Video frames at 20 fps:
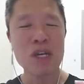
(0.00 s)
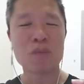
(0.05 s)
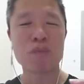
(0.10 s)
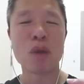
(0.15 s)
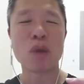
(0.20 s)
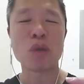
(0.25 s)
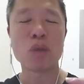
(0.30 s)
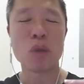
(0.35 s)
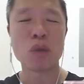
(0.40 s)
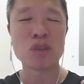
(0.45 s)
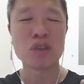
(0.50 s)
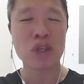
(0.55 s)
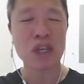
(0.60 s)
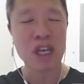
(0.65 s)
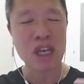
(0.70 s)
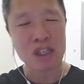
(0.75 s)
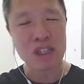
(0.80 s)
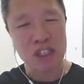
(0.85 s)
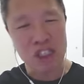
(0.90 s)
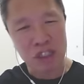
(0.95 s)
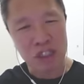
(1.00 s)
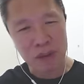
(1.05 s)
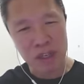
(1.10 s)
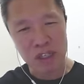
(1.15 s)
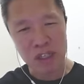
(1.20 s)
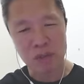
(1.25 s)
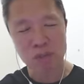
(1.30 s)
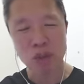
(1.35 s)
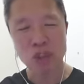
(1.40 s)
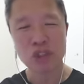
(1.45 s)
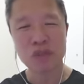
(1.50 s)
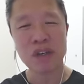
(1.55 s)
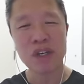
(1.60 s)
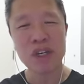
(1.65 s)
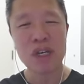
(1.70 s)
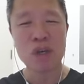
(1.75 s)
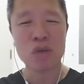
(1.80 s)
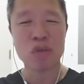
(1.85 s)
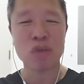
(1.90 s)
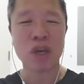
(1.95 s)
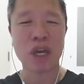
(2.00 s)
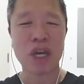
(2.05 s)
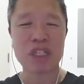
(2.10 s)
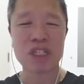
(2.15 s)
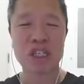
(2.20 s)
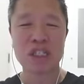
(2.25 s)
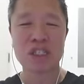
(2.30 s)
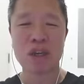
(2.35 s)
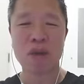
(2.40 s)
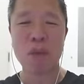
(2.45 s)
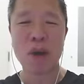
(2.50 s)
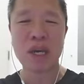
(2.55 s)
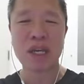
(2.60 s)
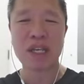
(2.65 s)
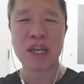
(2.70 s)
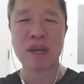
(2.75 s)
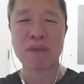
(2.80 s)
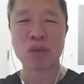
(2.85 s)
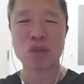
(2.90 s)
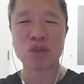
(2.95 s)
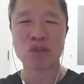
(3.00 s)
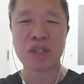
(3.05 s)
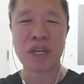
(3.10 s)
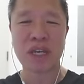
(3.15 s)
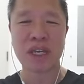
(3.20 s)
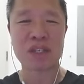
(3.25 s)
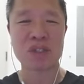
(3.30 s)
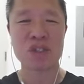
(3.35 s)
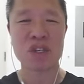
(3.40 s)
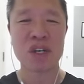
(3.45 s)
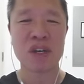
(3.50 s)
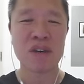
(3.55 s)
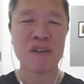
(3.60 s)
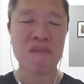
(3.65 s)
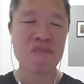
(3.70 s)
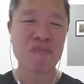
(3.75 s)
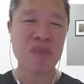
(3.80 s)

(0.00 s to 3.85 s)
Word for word: 변동성이 극심해지는 모습을 우리가 직접 확인해 볼 수가 있겠죠.